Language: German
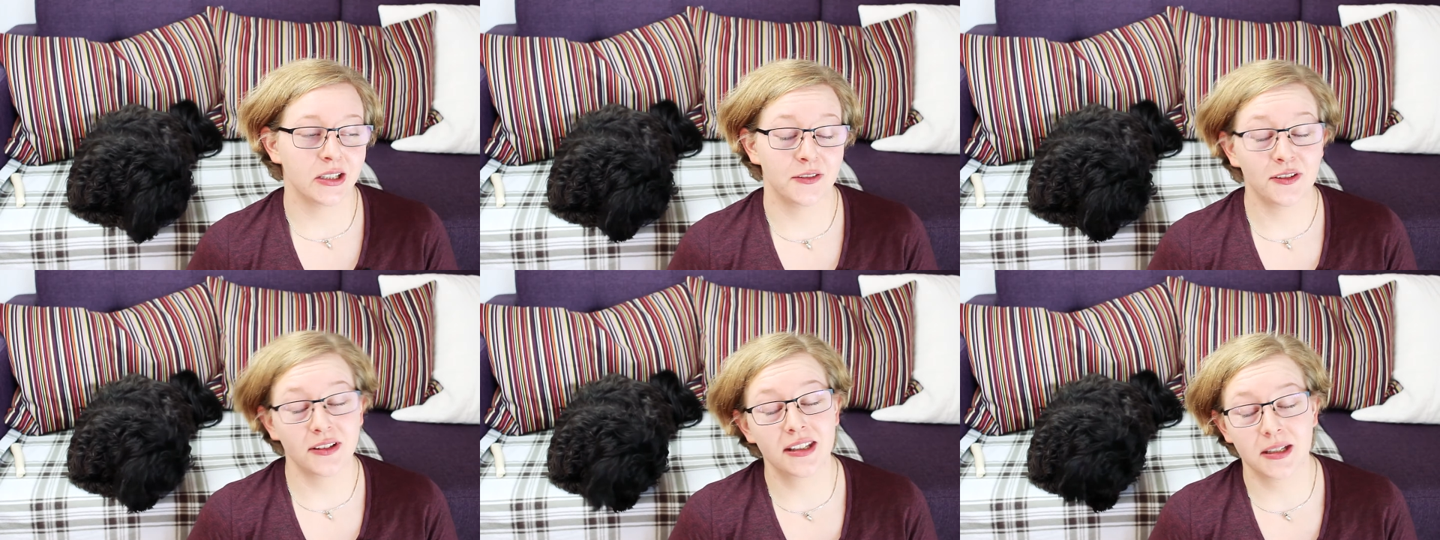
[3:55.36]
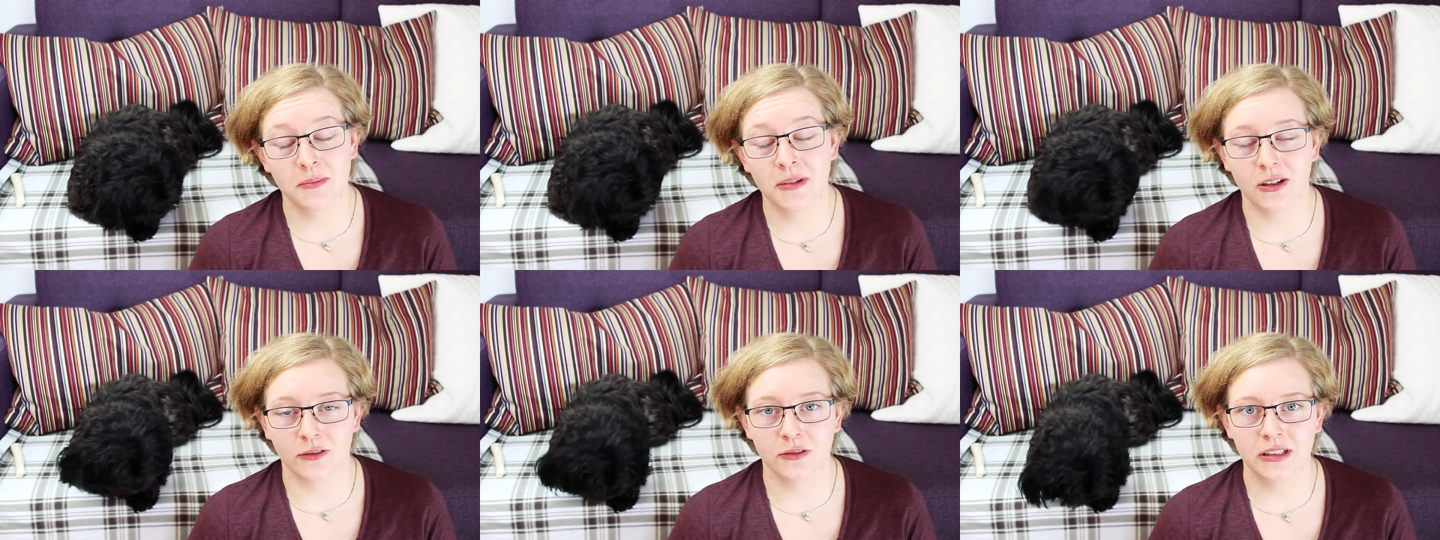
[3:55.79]
Und die finde ich
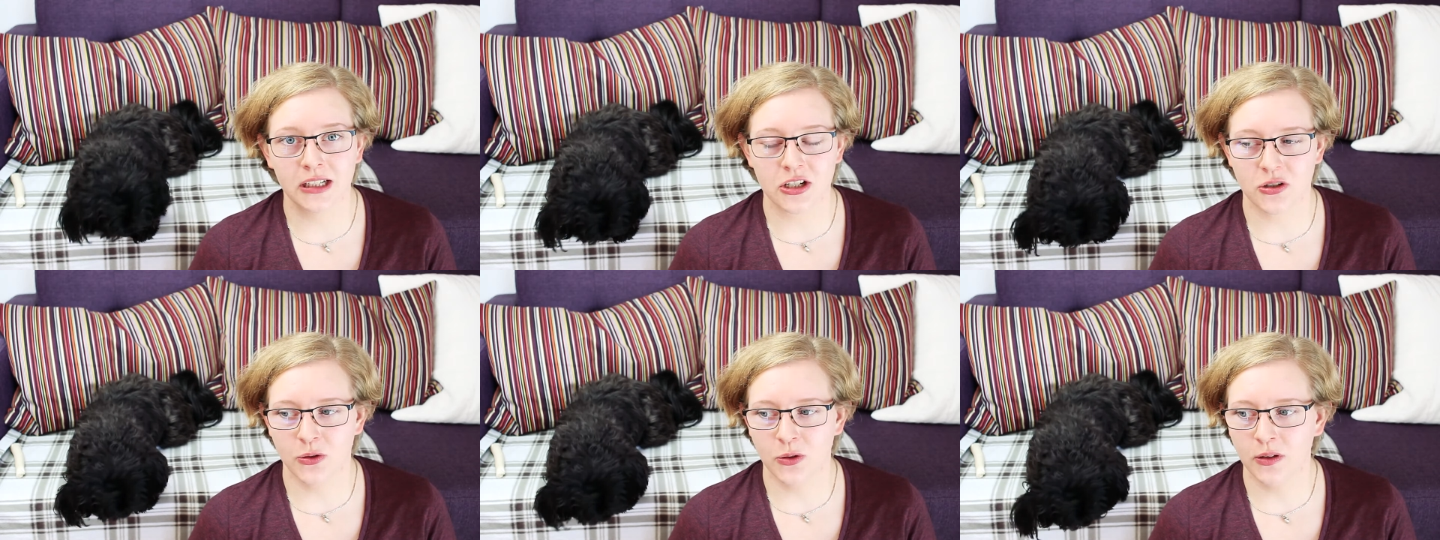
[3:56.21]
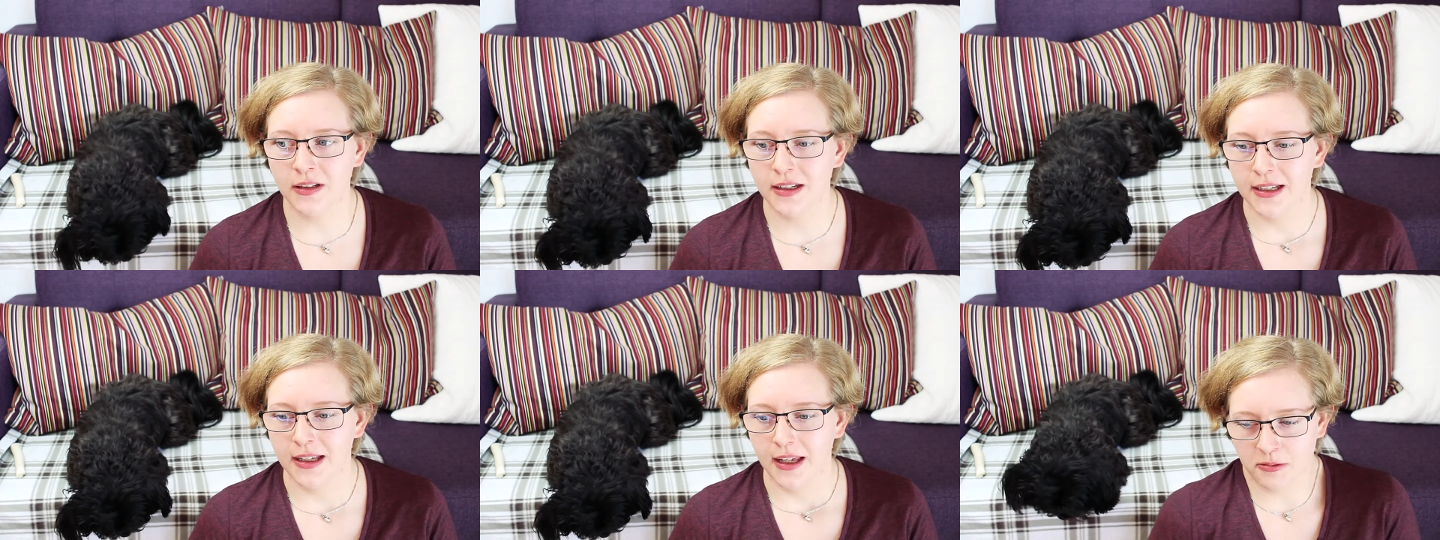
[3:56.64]
immer noch
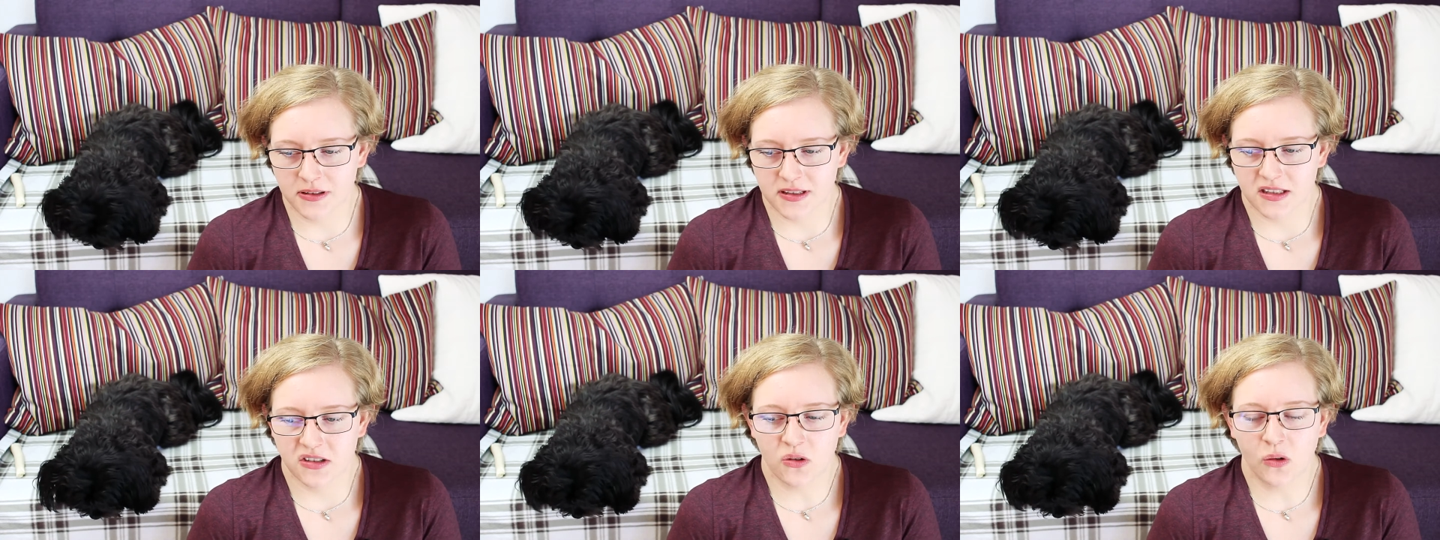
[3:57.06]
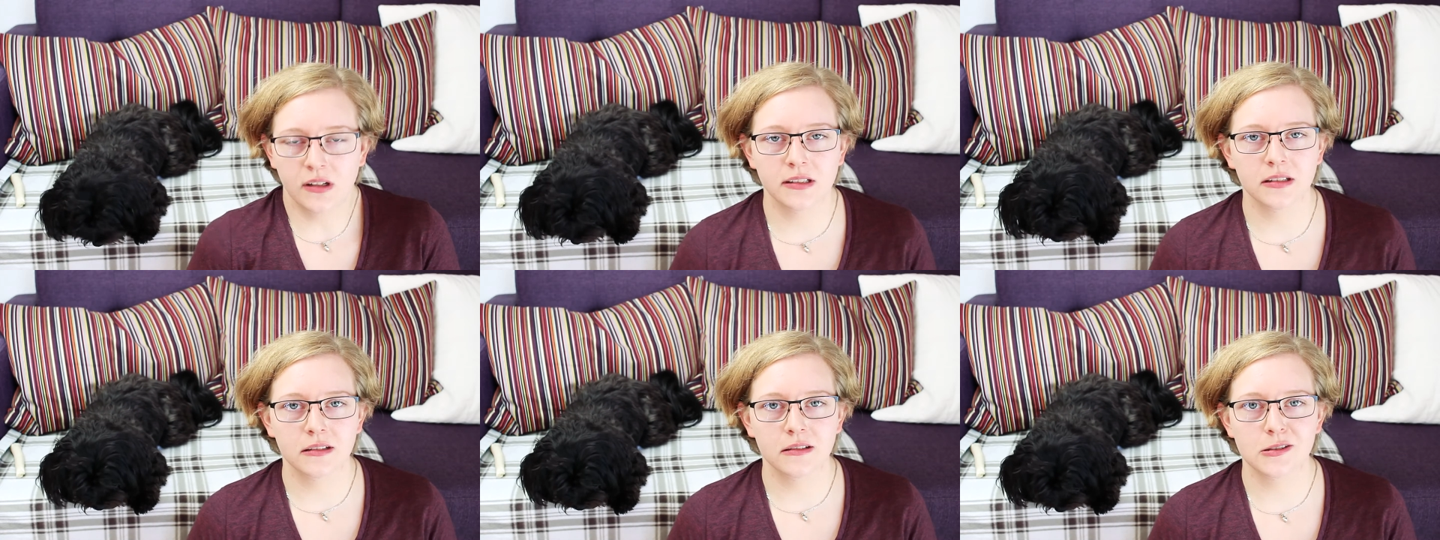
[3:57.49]
wunderschön. Aber es
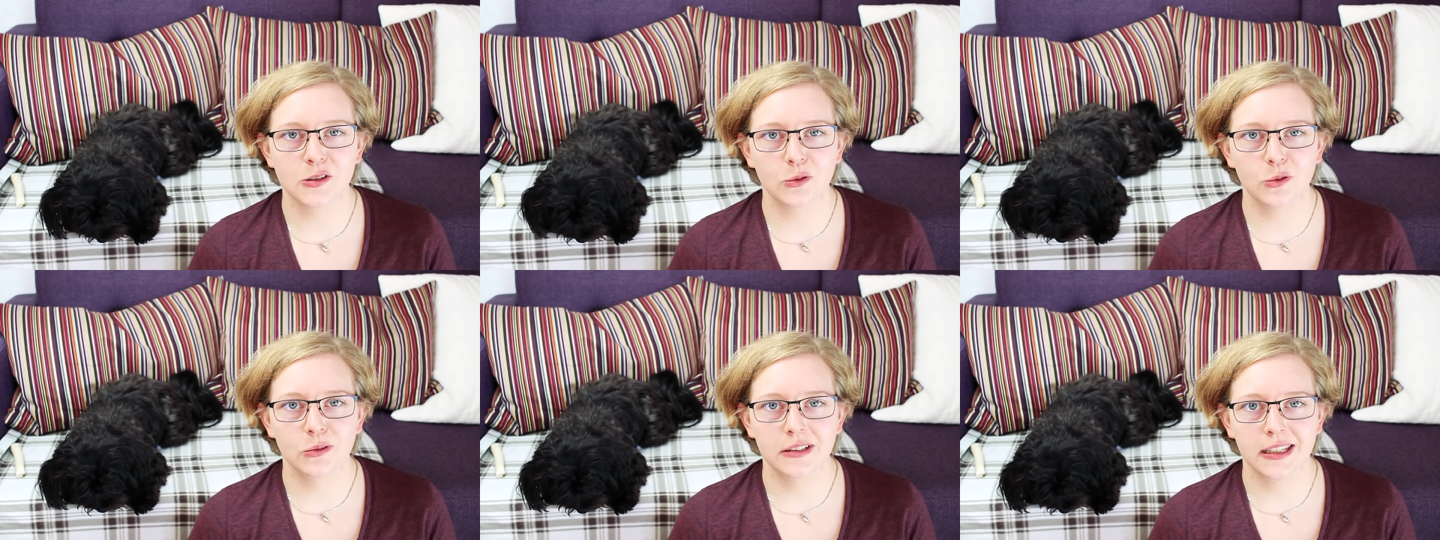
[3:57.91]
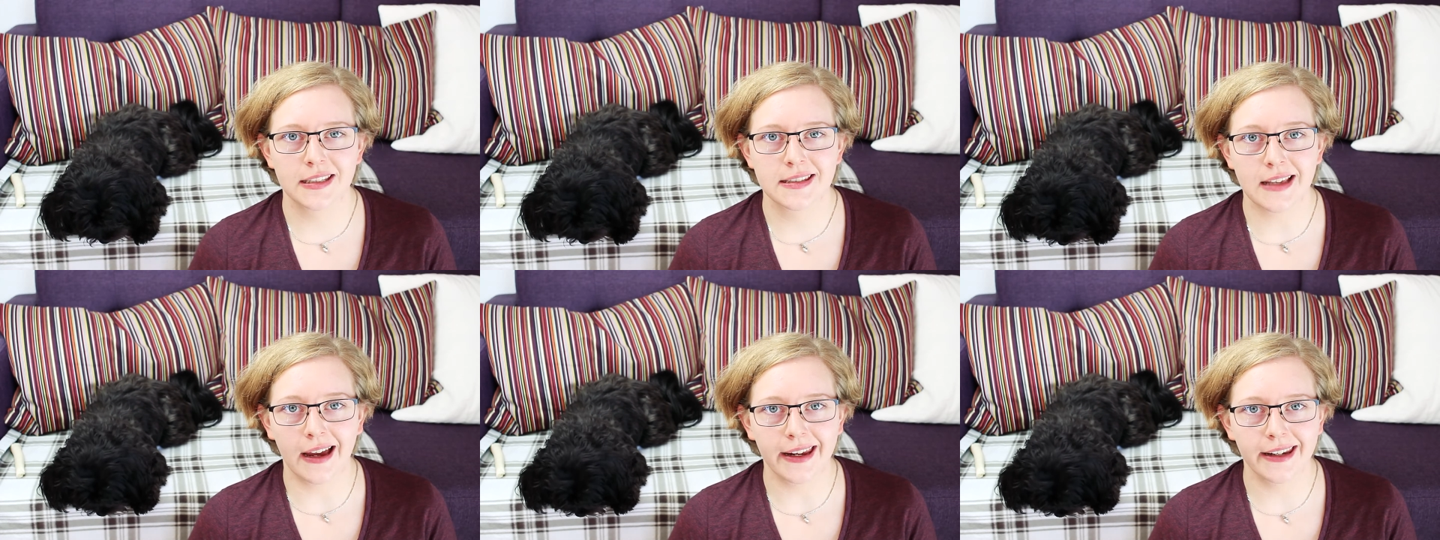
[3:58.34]
sollte so
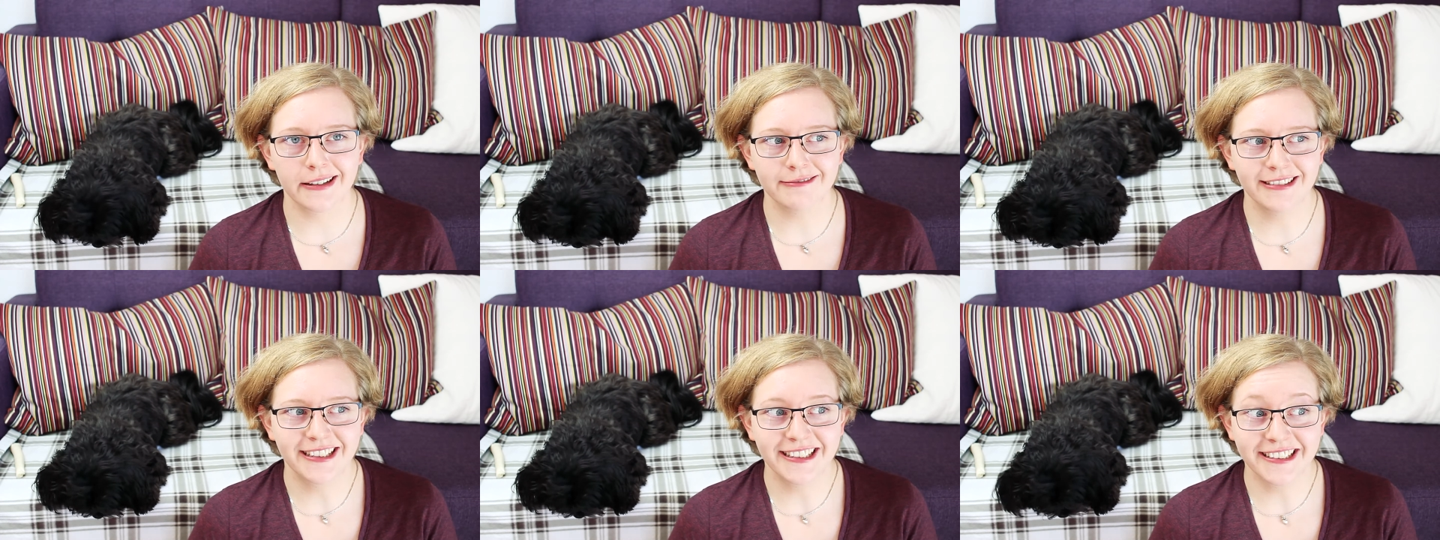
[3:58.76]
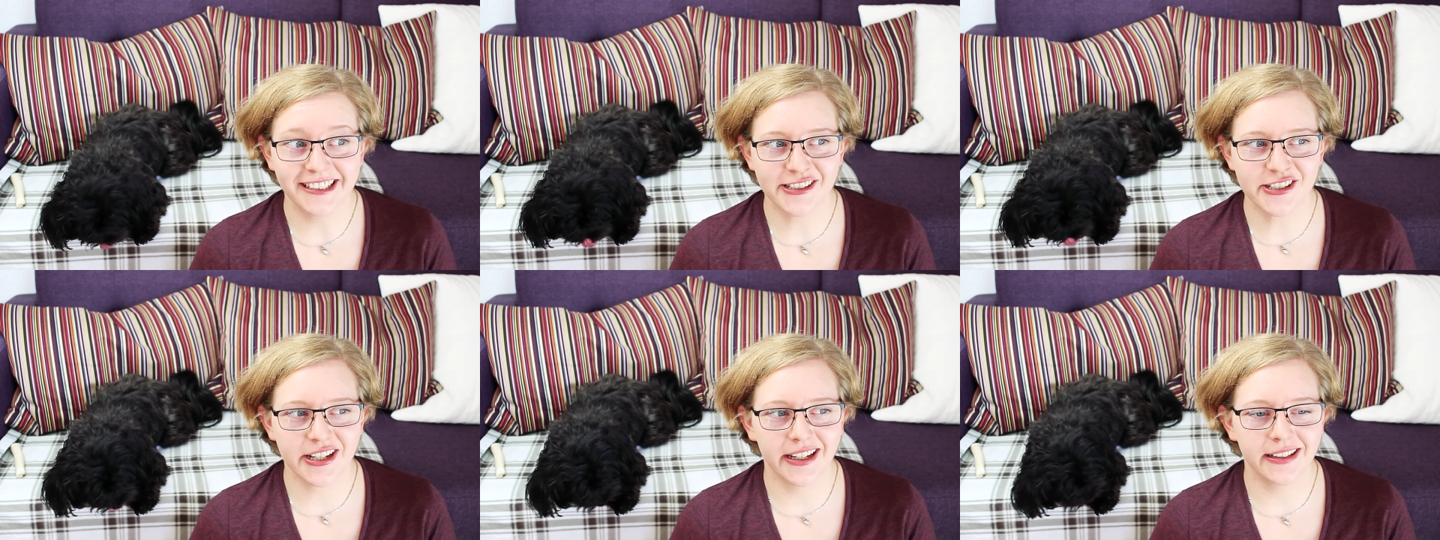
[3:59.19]
nicht sein
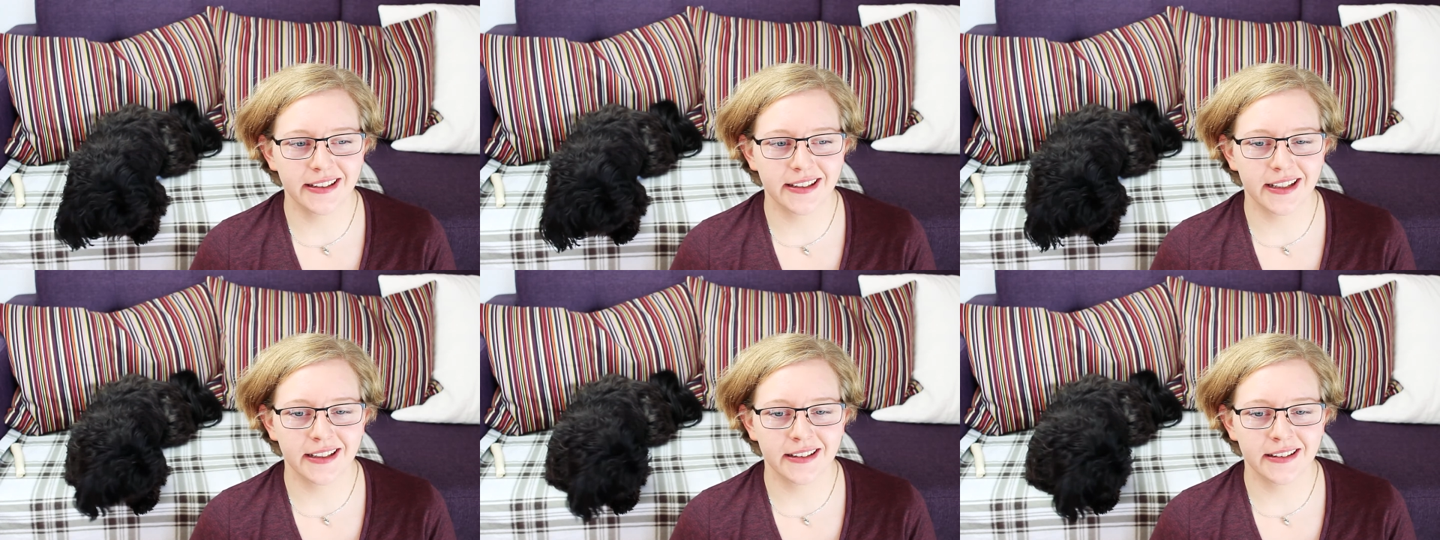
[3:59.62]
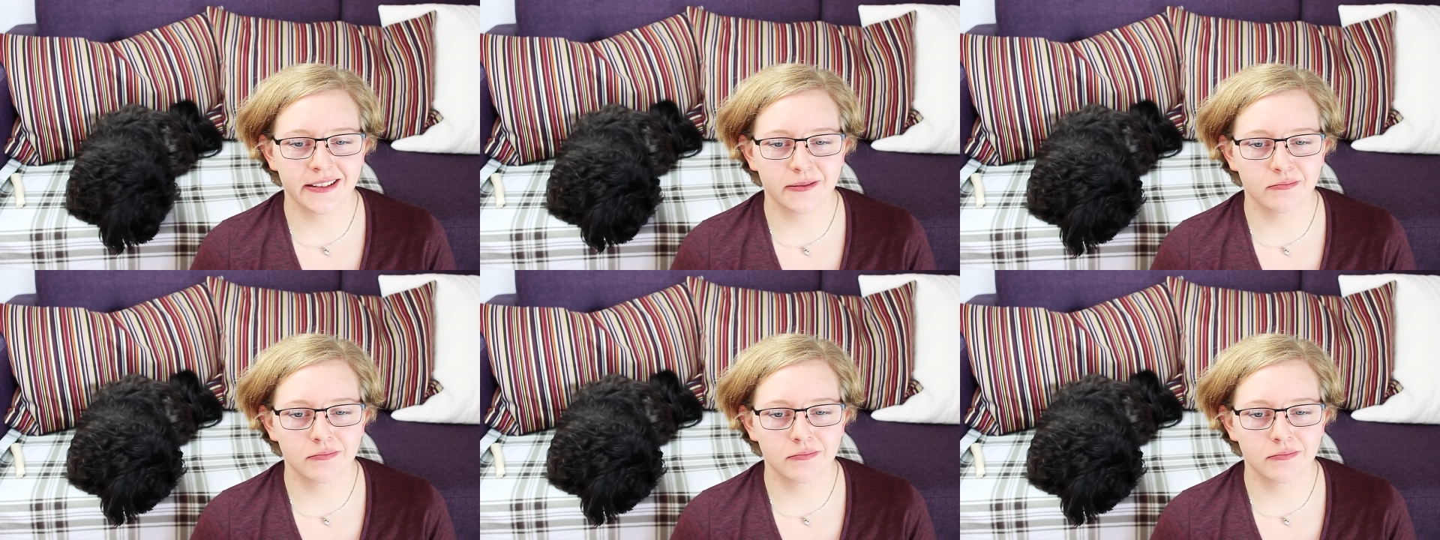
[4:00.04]
anscheinend, denn